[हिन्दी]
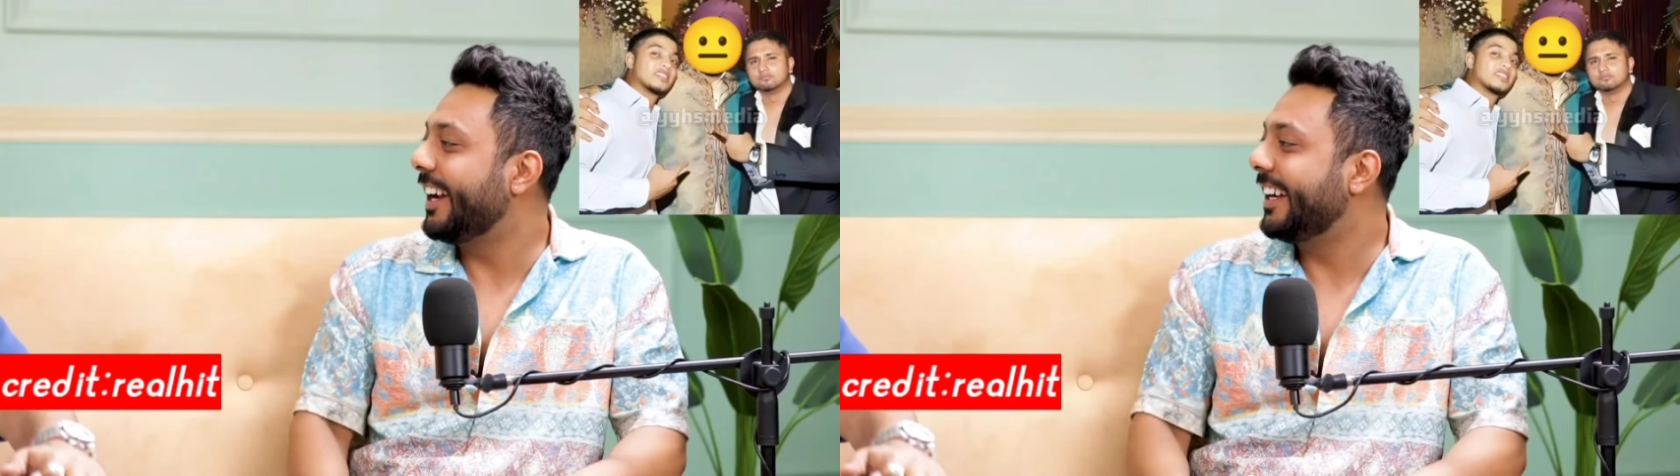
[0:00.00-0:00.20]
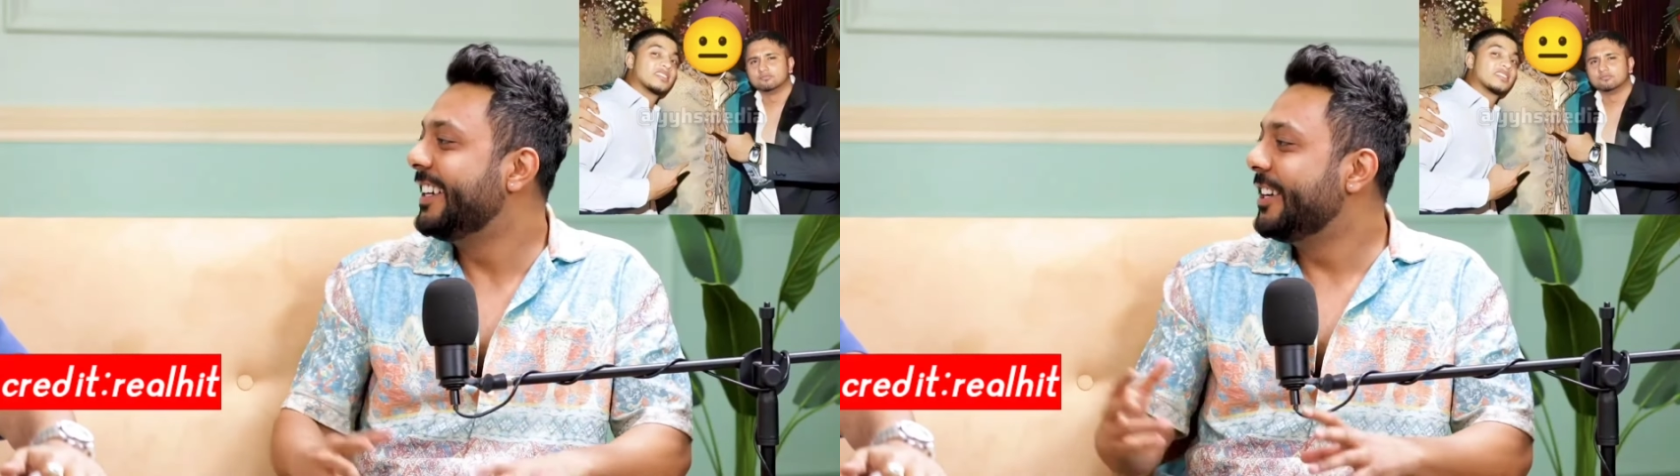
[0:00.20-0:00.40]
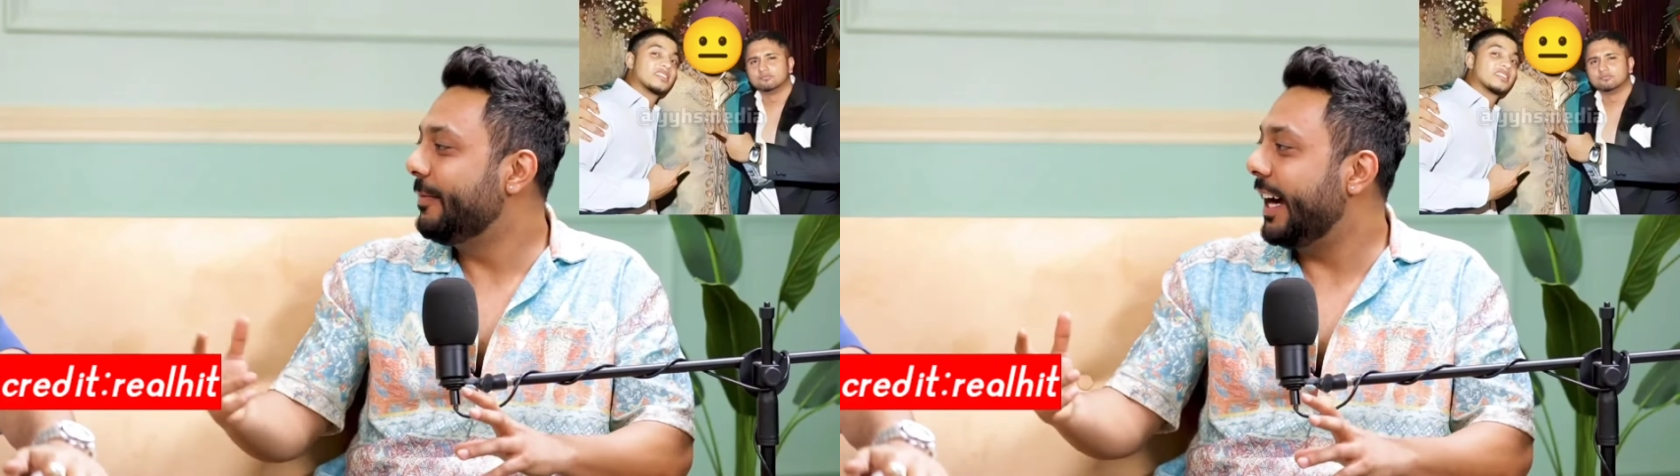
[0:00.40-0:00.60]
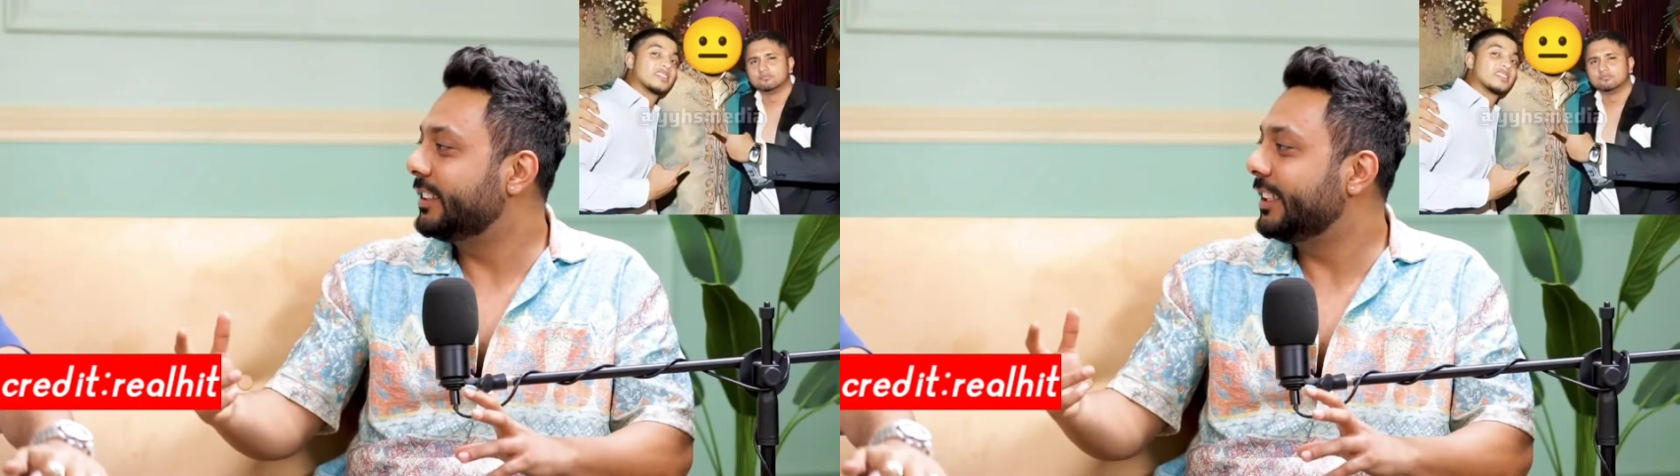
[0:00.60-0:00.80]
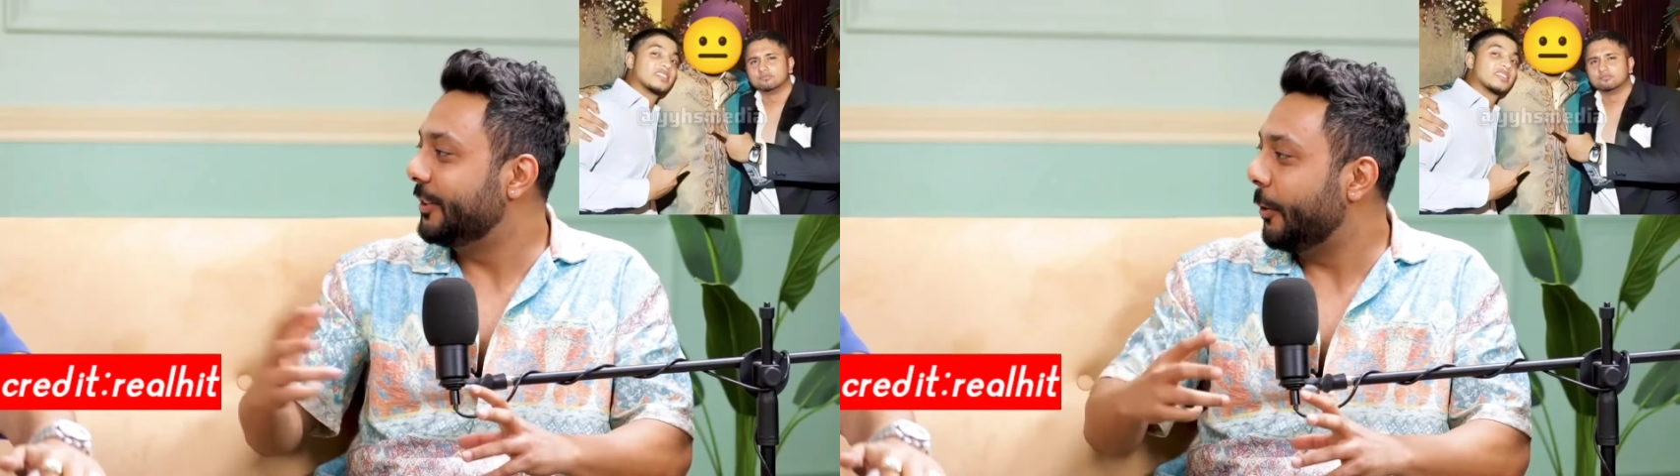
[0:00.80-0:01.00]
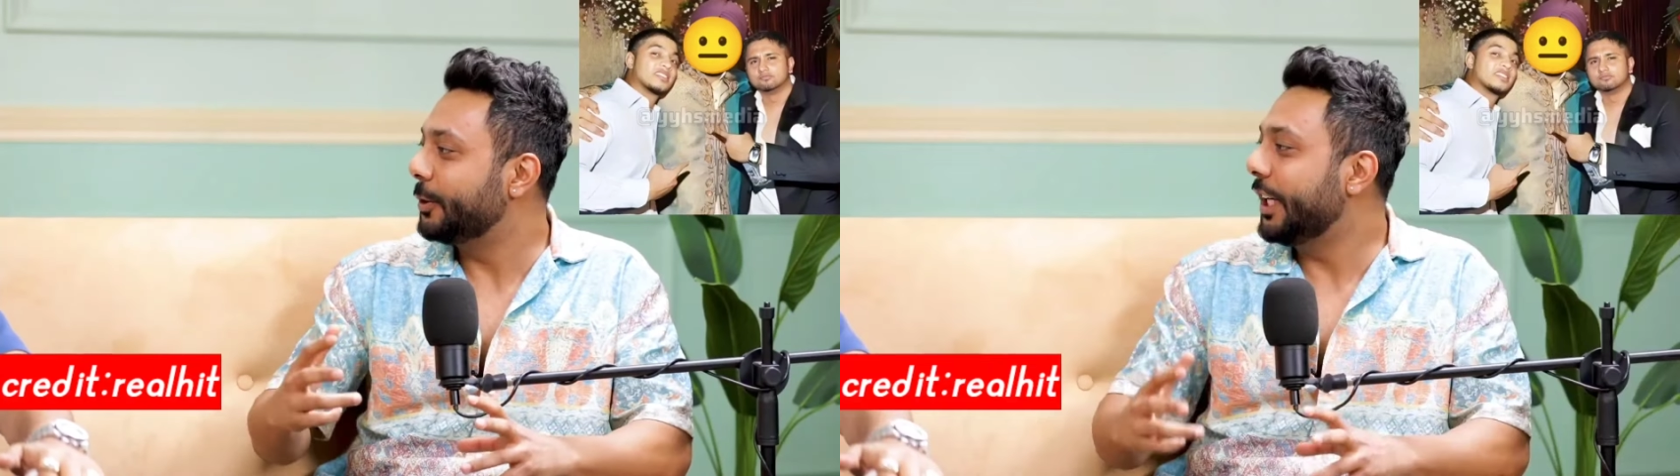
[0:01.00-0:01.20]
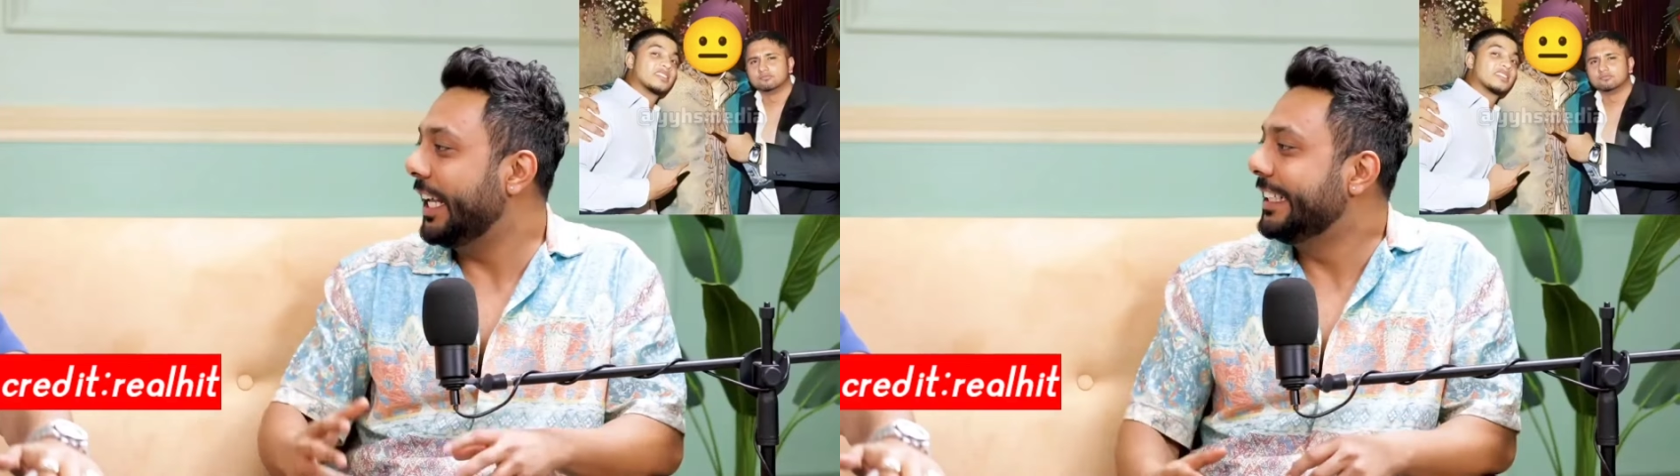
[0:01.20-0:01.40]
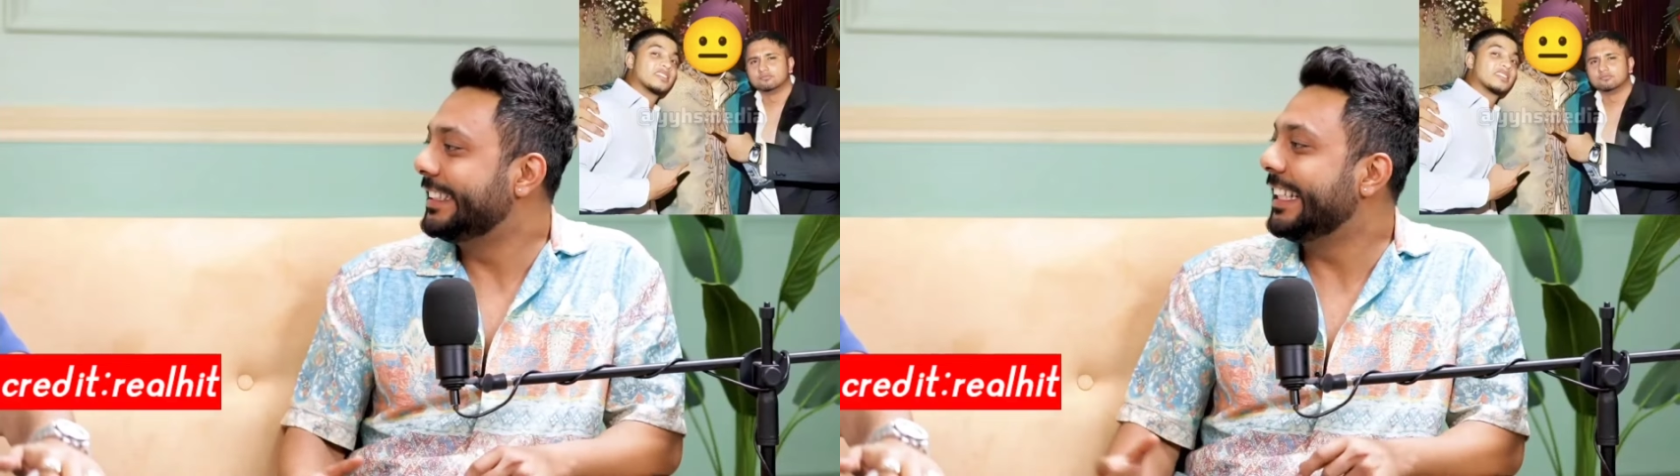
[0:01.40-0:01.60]
गया बातचीत हो
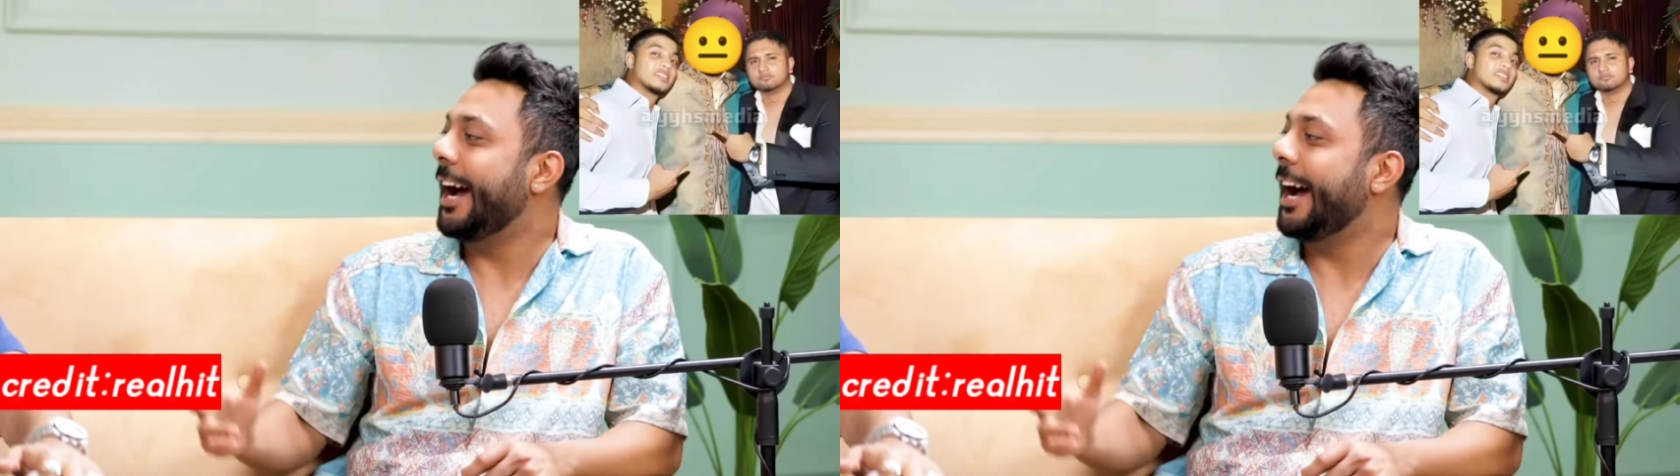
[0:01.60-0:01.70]
जानी